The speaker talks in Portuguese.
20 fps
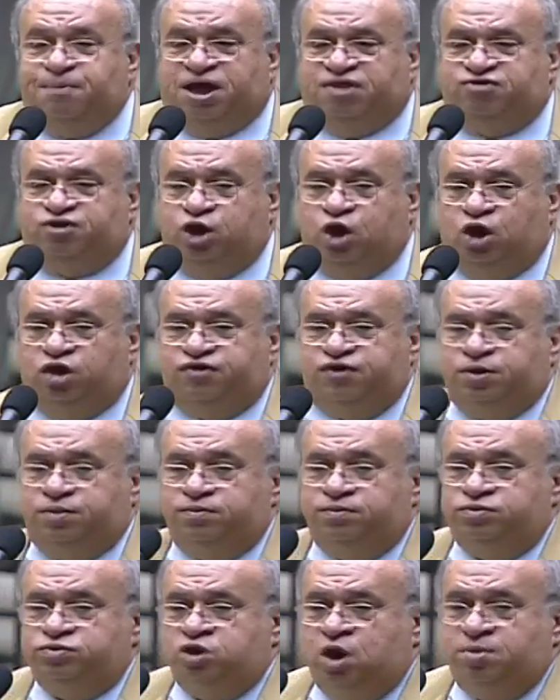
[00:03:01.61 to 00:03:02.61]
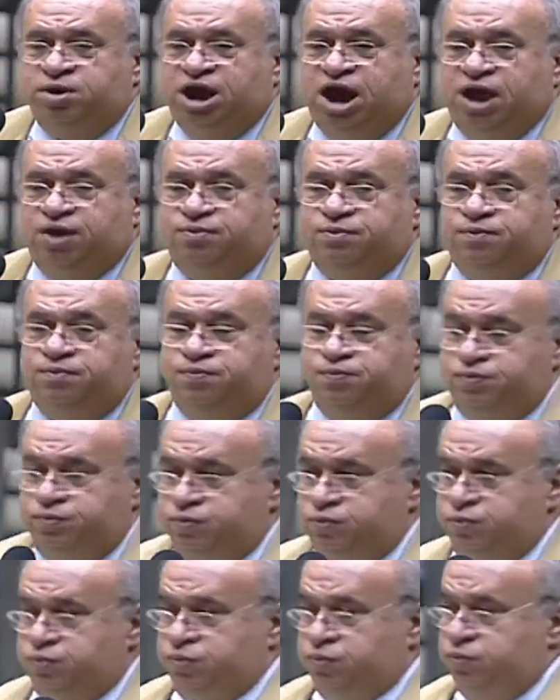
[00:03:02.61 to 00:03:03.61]
patriota. Muito obrigado. Muito
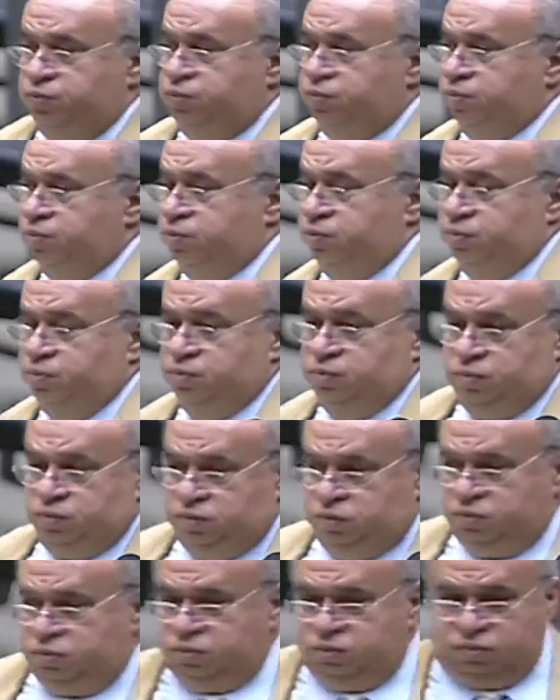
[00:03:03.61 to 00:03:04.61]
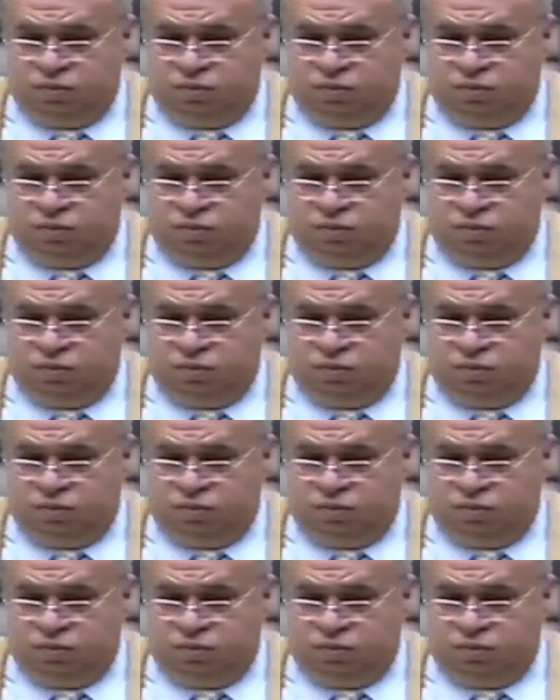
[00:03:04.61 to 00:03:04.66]
obrigado, eminente